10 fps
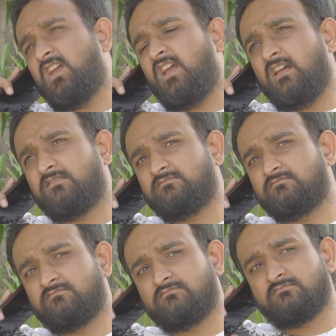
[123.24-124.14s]
ठीक है
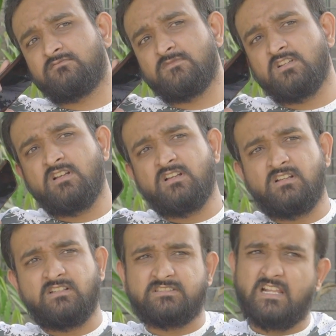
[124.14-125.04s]

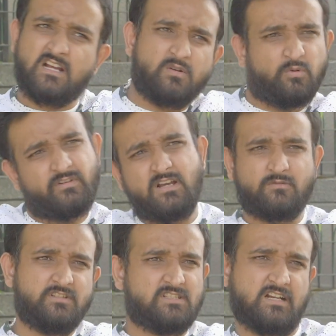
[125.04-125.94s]
अलग कोई ना
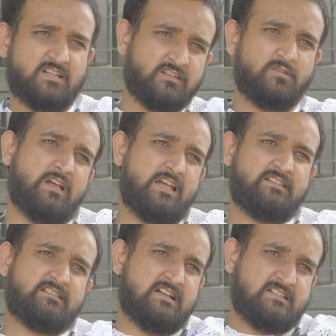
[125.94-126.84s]
कोई चक्कर तो है
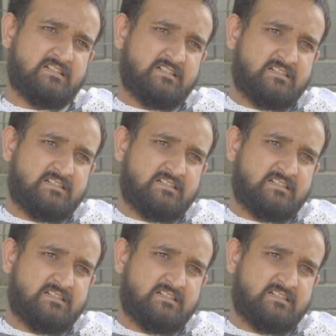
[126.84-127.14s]
इसका